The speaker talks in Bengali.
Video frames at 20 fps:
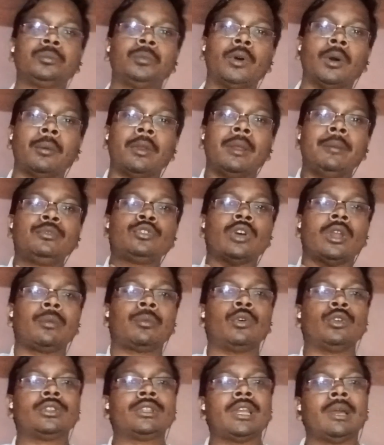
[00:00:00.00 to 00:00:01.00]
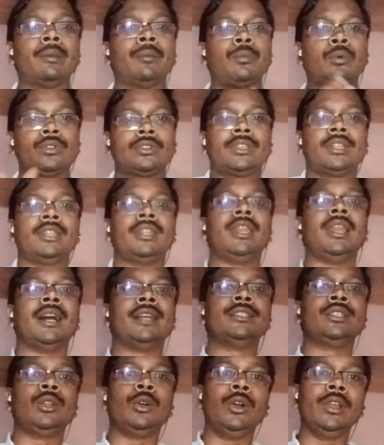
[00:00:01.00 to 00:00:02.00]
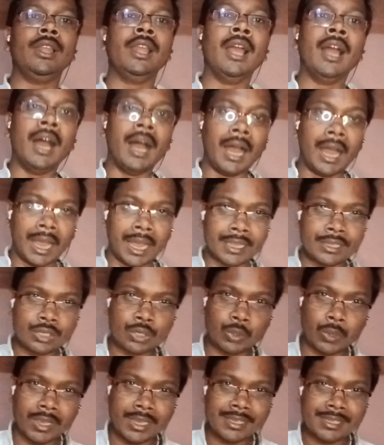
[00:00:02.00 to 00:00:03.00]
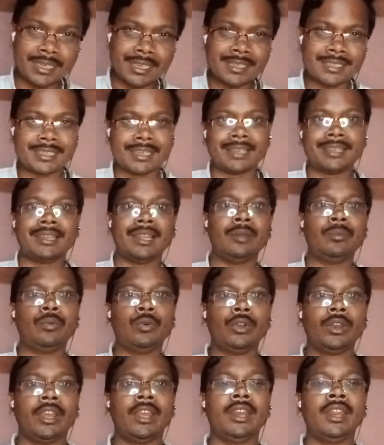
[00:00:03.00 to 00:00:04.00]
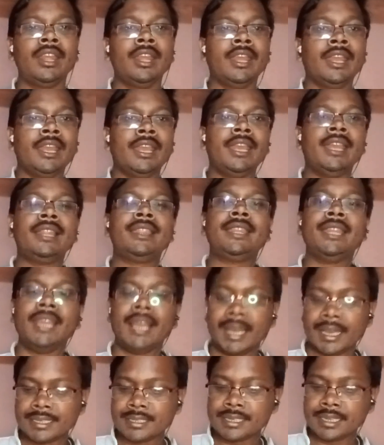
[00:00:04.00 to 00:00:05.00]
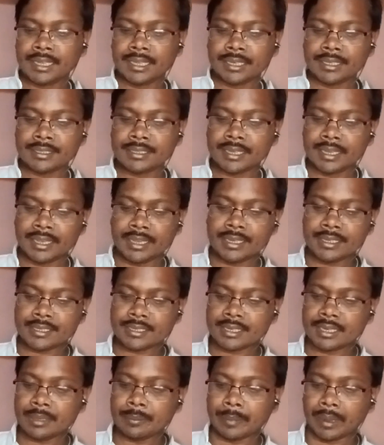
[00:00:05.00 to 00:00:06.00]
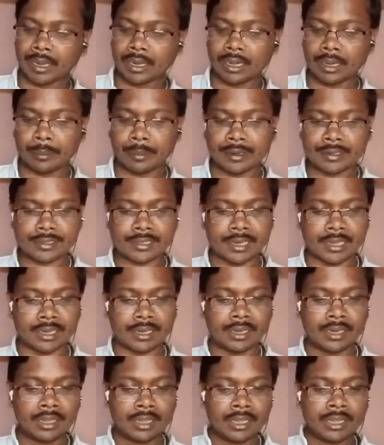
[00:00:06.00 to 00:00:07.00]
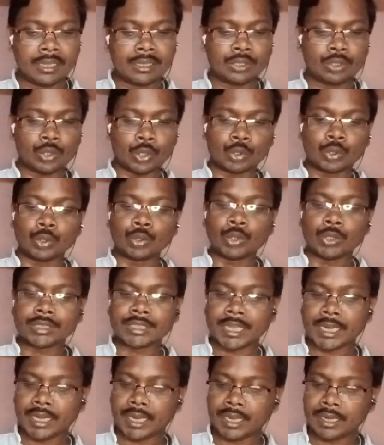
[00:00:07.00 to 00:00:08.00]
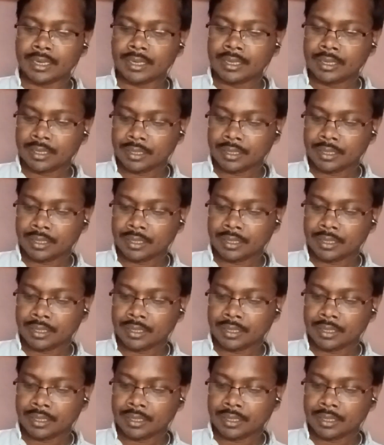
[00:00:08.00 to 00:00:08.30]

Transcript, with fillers: প্রবলেম সলভ করতে আমি প্রত্যেকদিন হাজির হই আজকেও এসছি স্ট্যান্ডার্ড ফোরের ইতিহাসের যে হিস্ট্রি বাংলা ভার্সের চতুর্থ শ্রেণীর